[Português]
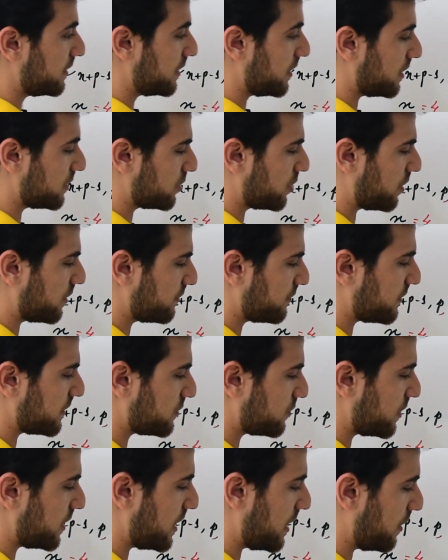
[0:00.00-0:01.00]
que é 9
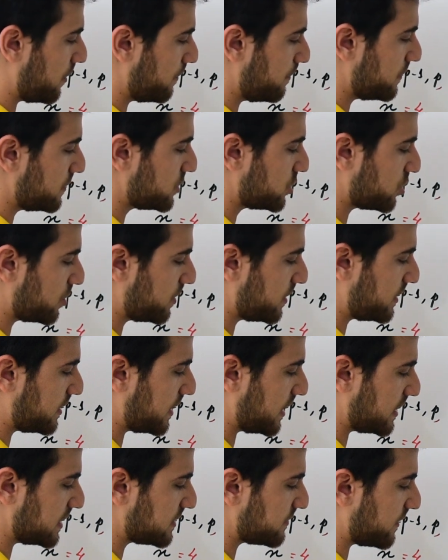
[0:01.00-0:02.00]
fatorial sobre
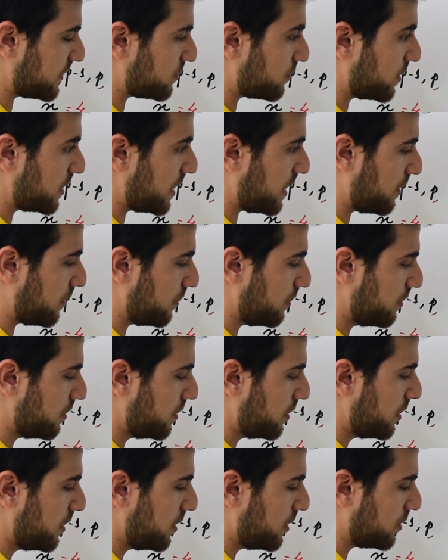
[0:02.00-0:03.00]
3 fatorial,
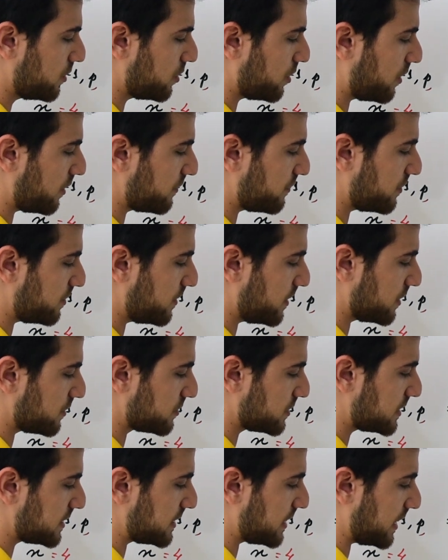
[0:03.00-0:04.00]
9
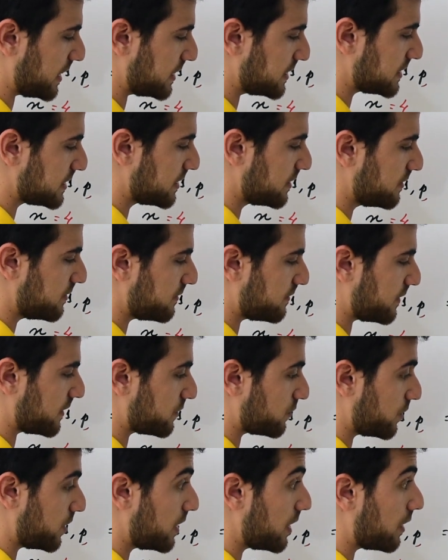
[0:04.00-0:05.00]
menos 3
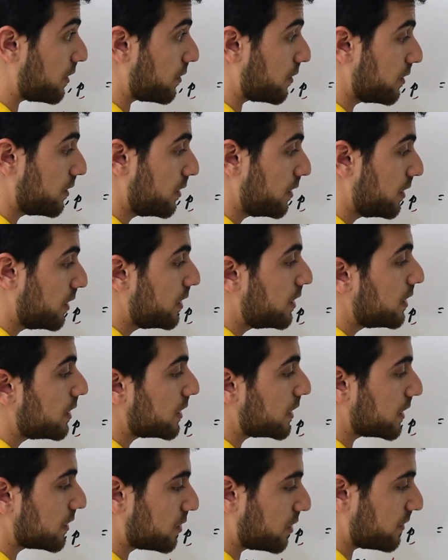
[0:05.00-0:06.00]
fatorial,
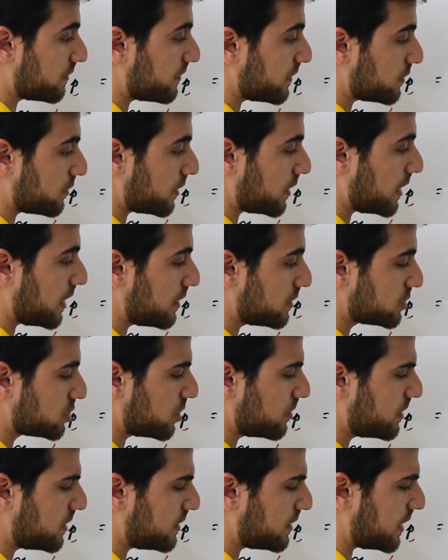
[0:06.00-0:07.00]
que é 9 fatorial
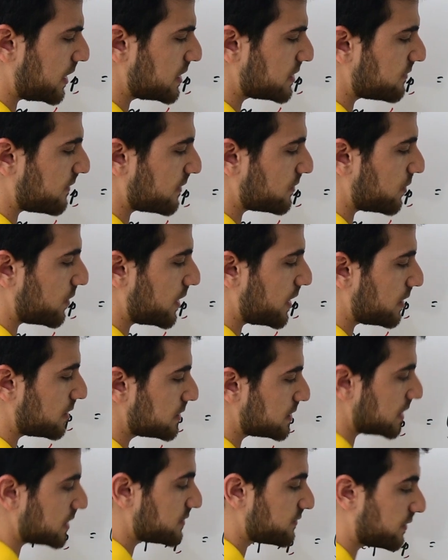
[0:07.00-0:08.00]
sobre 3 fatorial,
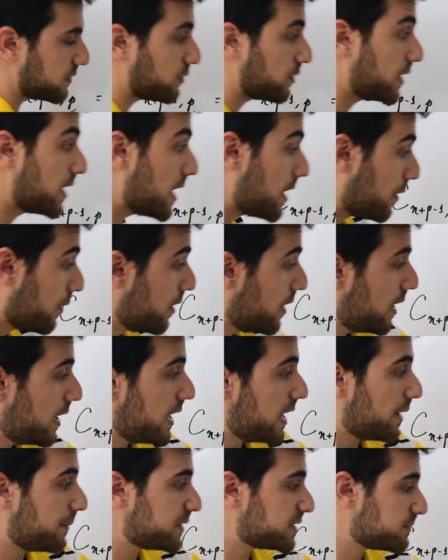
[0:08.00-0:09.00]
6 fatorial.
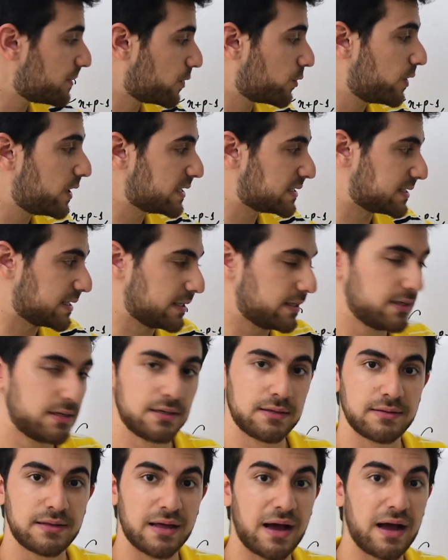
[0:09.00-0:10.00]
É a mesma coisa,
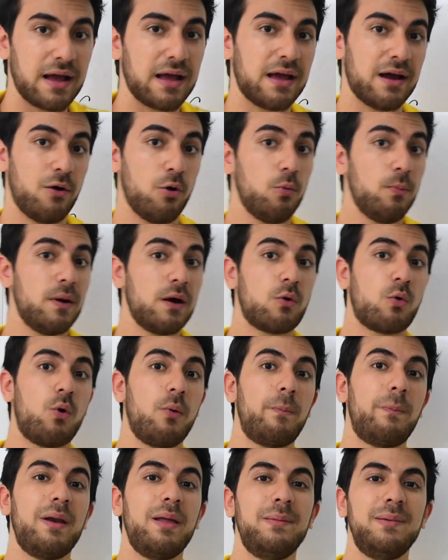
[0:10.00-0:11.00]
tá? É uma
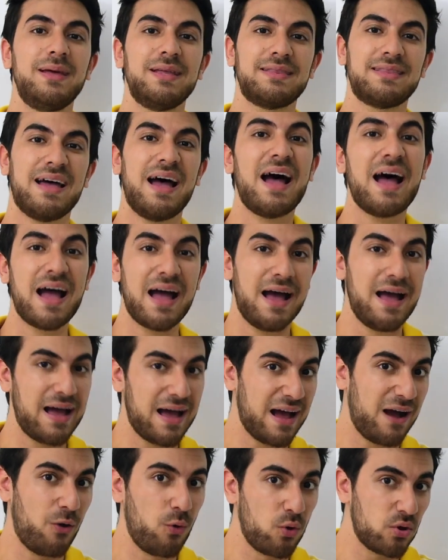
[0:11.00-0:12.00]
complementar
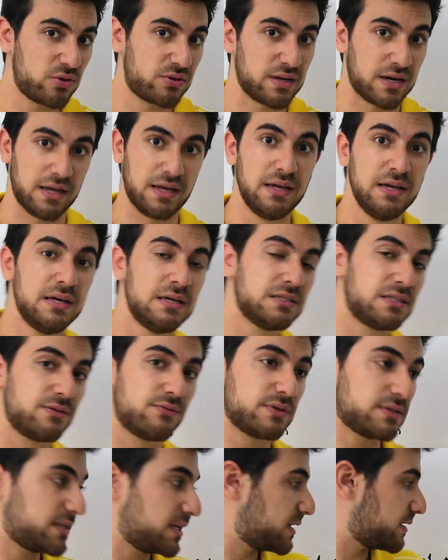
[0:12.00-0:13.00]
a outra. Se
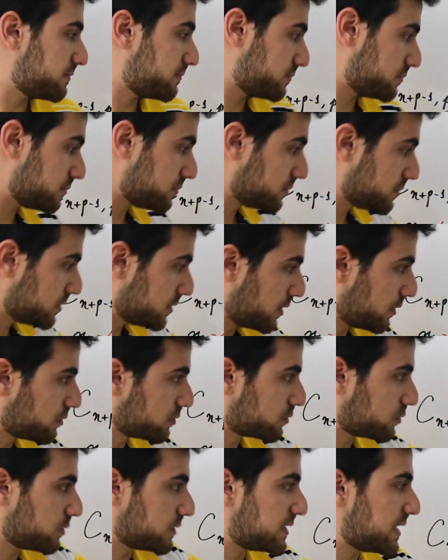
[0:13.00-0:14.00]
você
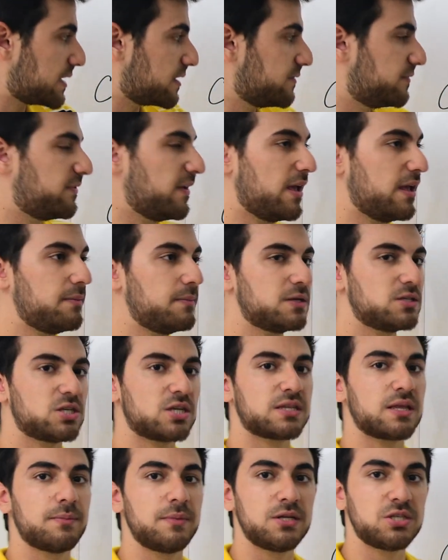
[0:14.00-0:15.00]
não consegue ver
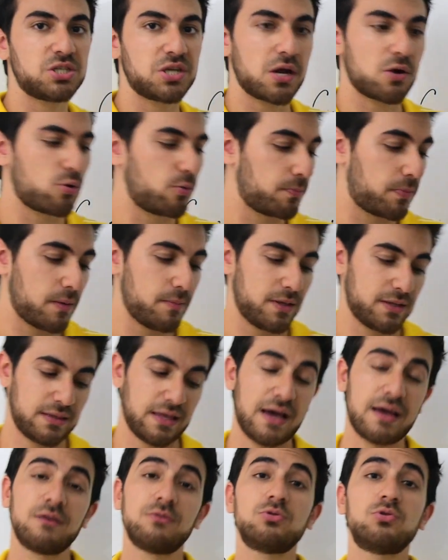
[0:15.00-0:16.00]
imediatamente que é
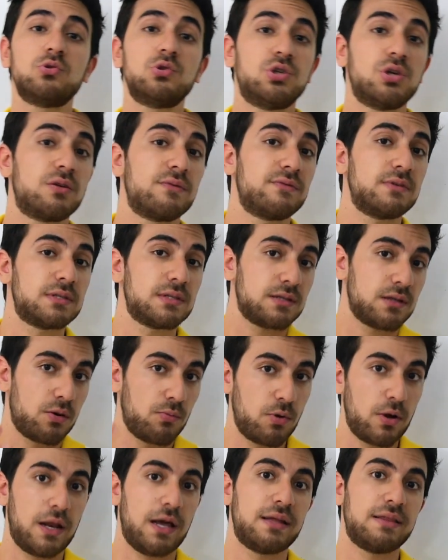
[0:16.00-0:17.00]
complementar, eu sugiro você dar
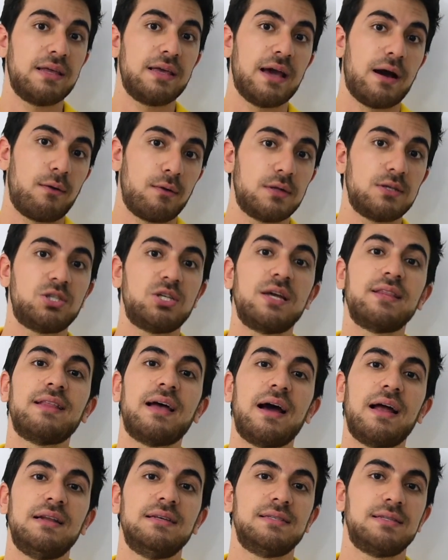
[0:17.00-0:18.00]
uma olhada em aulas de
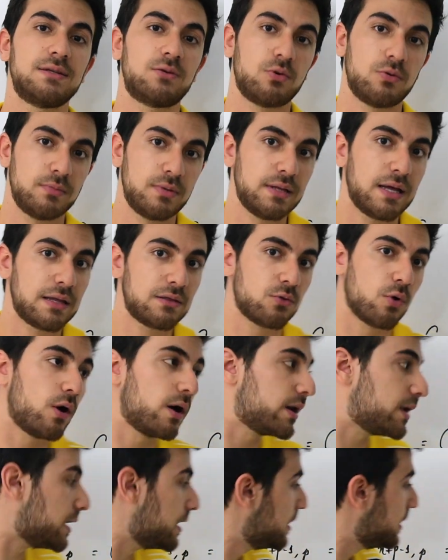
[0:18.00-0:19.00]
análise
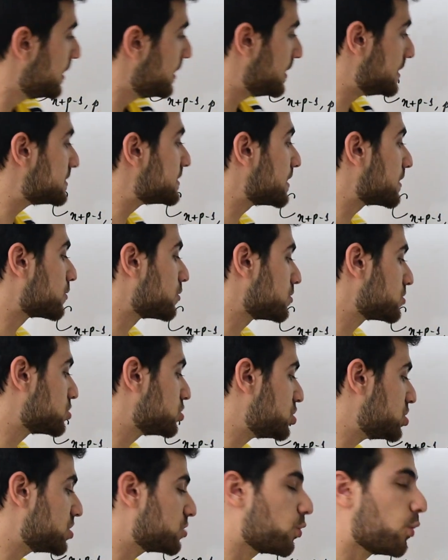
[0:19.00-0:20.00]
combinatória esse negócio
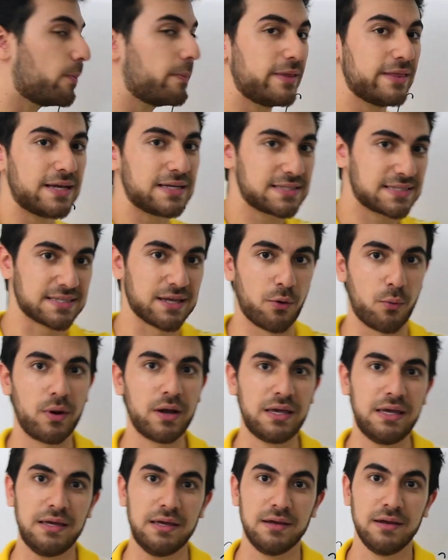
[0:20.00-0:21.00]
de combinação
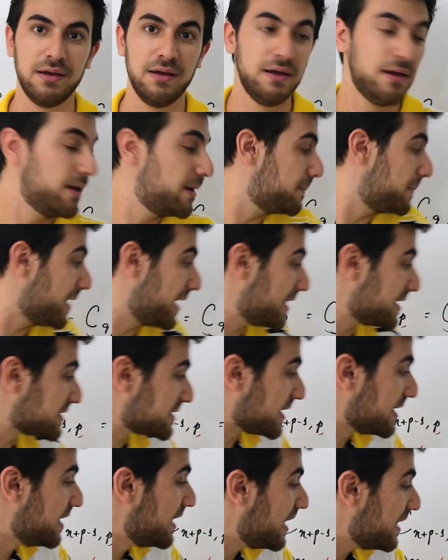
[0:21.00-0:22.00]
aqui.
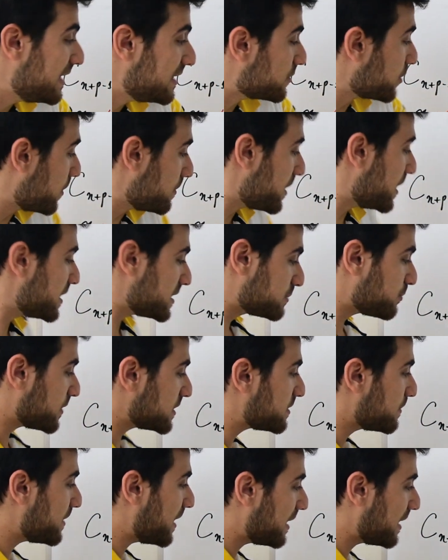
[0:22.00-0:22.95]
Beleza? Então a minha resposta